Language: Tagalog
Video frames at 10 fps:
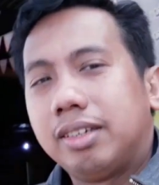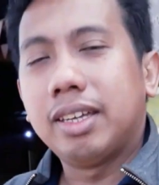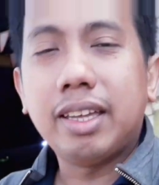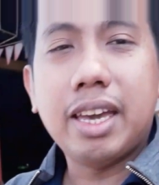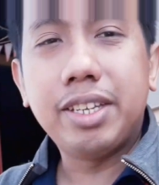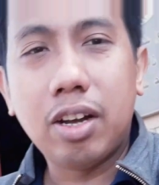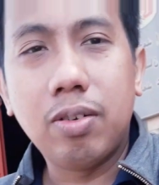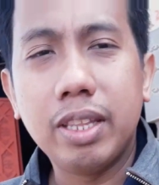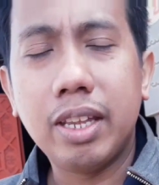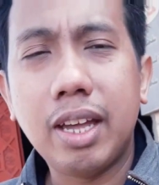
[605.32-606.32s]
yan guys
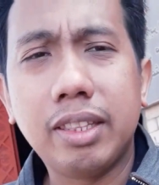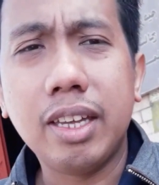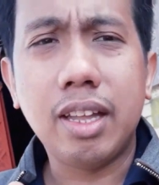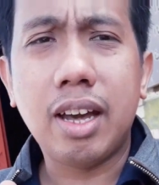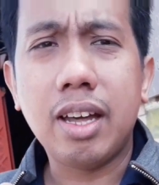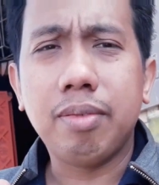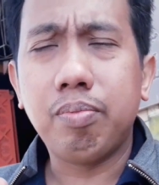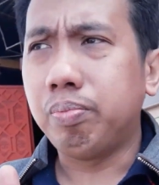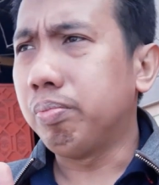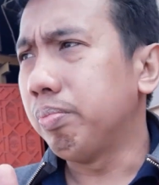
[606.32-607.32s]
nakuha na natin at
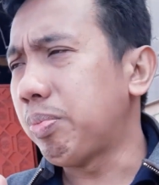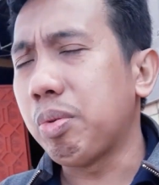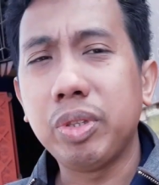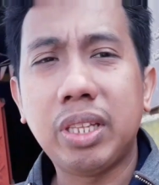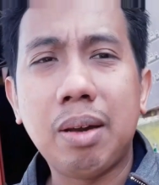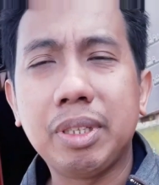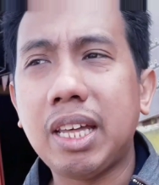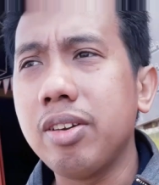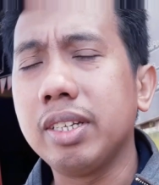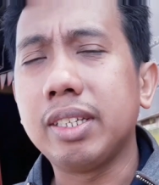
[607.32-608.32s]
may pupunta pa
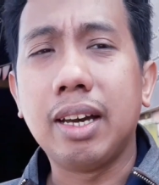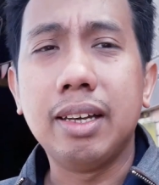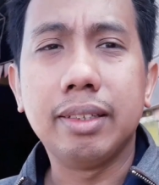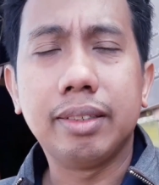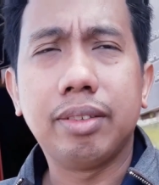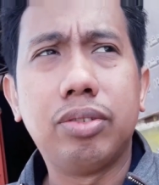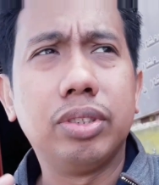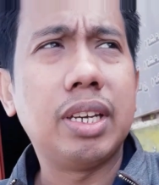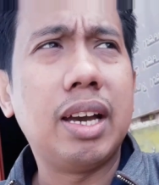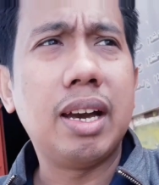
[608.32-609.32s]
tayong isa
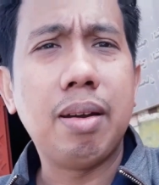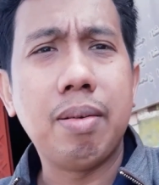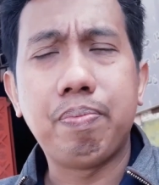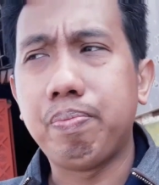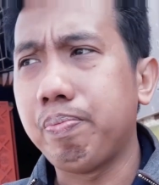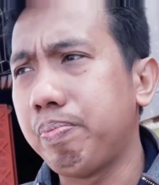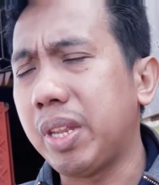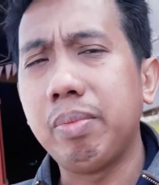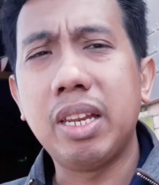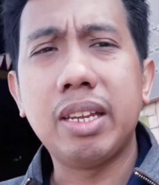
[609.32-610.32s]
dun sa
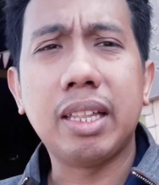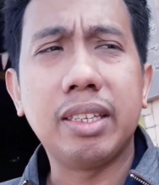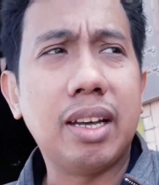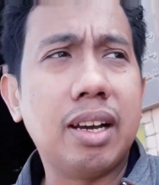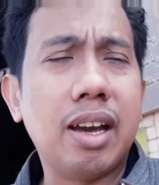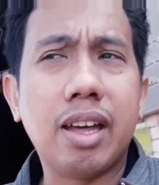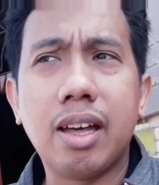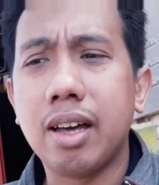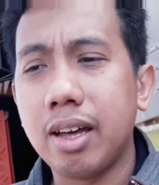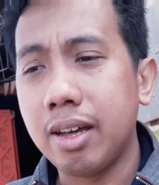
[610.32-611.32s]
pinagbila natin ng
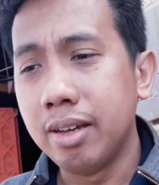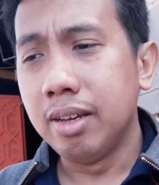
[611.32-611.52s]
uh,